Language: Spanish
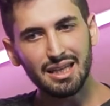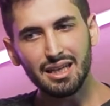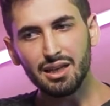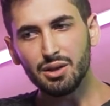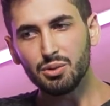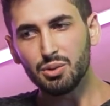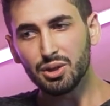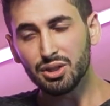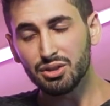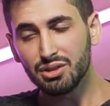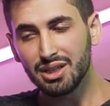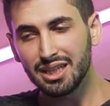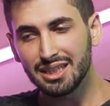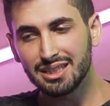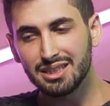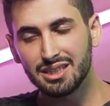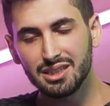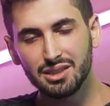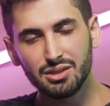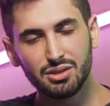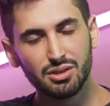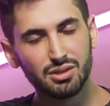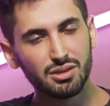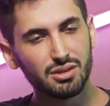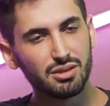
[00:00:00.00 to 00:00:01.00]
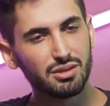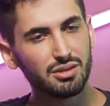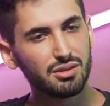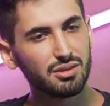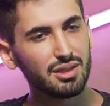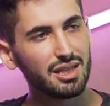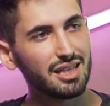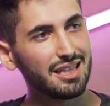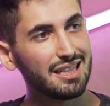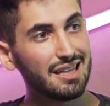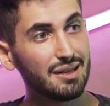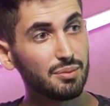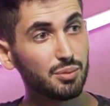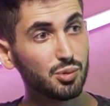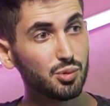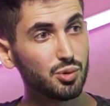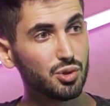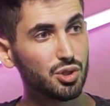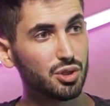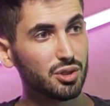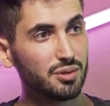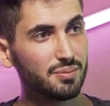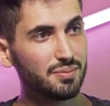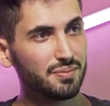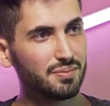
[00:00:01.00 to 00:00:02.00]
Y cuando era chico leía
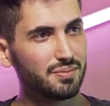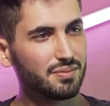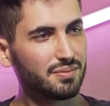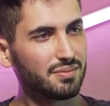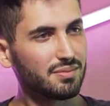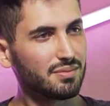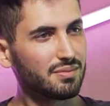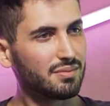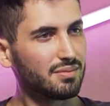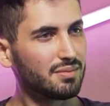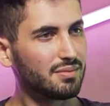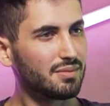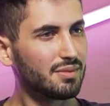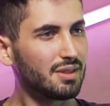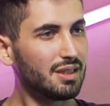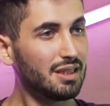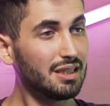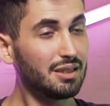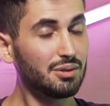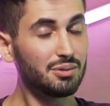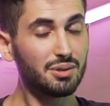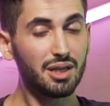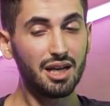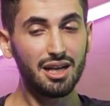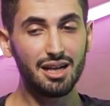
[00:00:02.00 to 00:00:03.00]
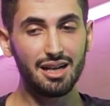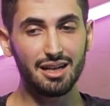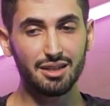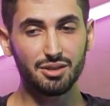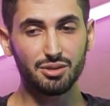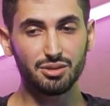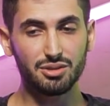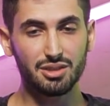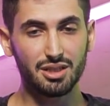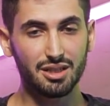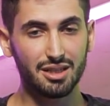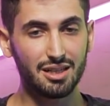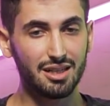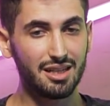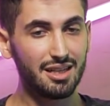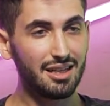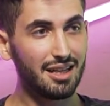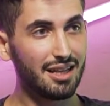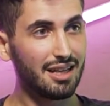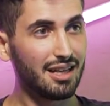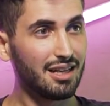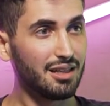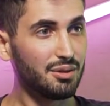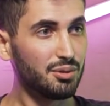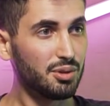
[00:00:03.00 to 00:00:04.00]
mucho, y una de las cosas que
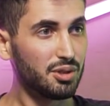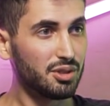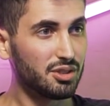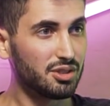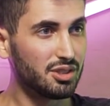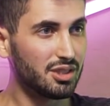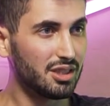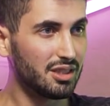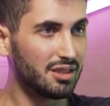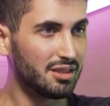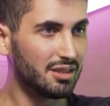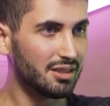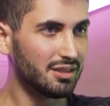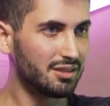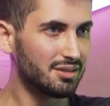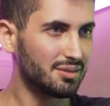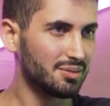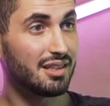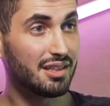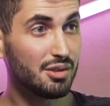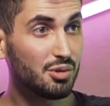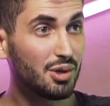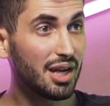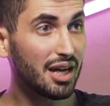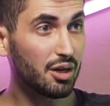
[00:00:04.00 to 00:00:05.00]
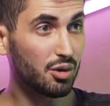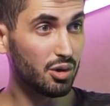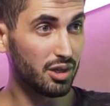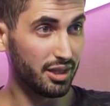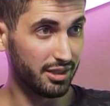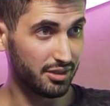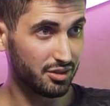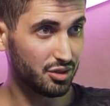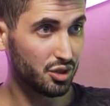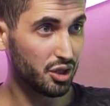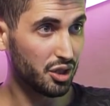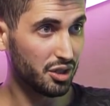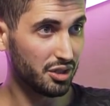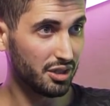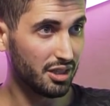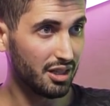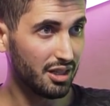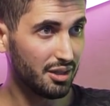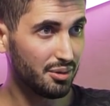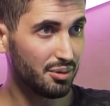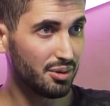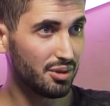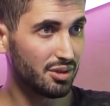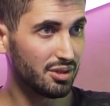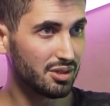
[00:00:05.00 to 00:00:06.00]
leía era libro de chistes. Tenía una colección de
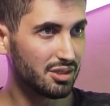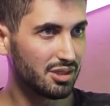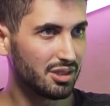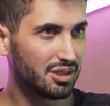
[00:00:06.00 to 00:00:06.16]
libros de